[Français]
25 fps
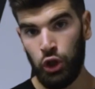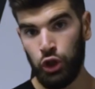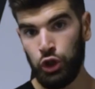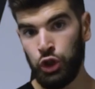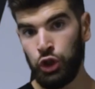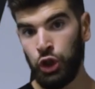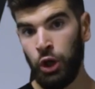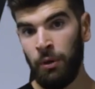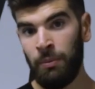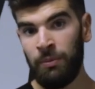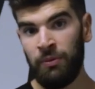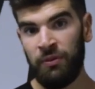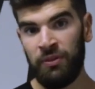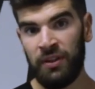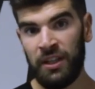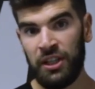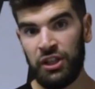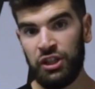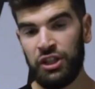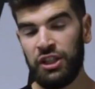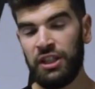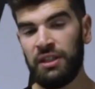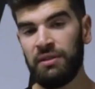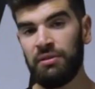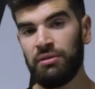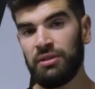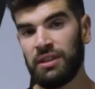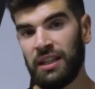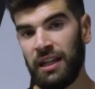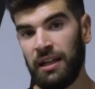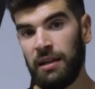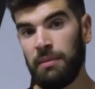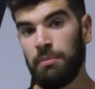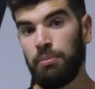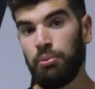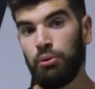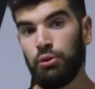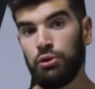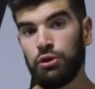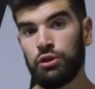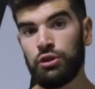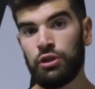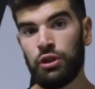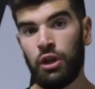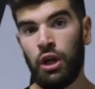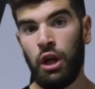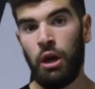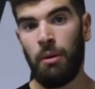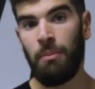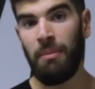jambe fléchie, vous allez
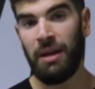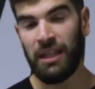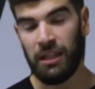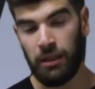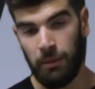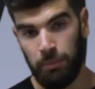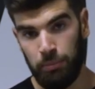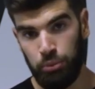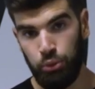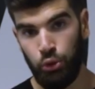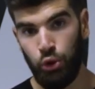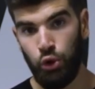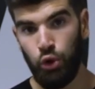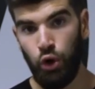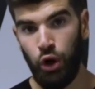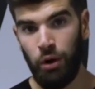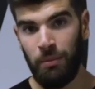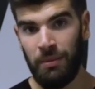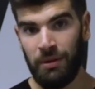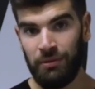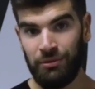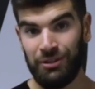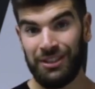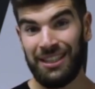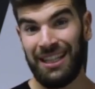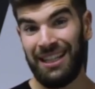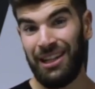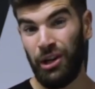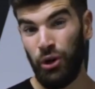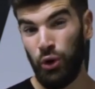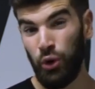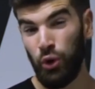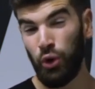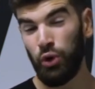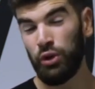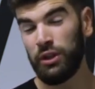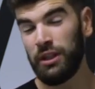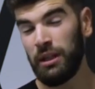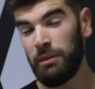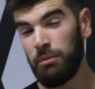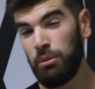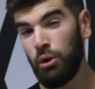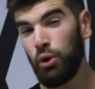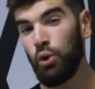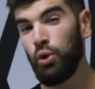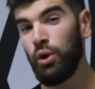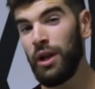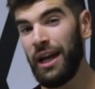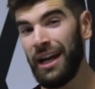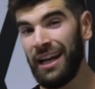plus mettre plus lourd, mais vous allez recruter
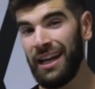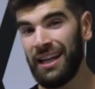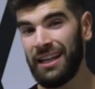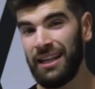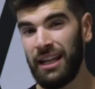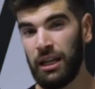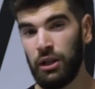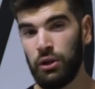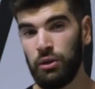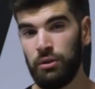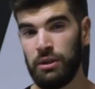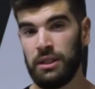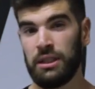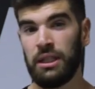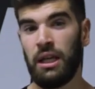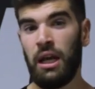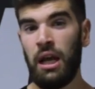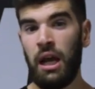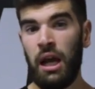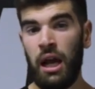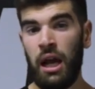beaucoup l'arrière de la cuisse.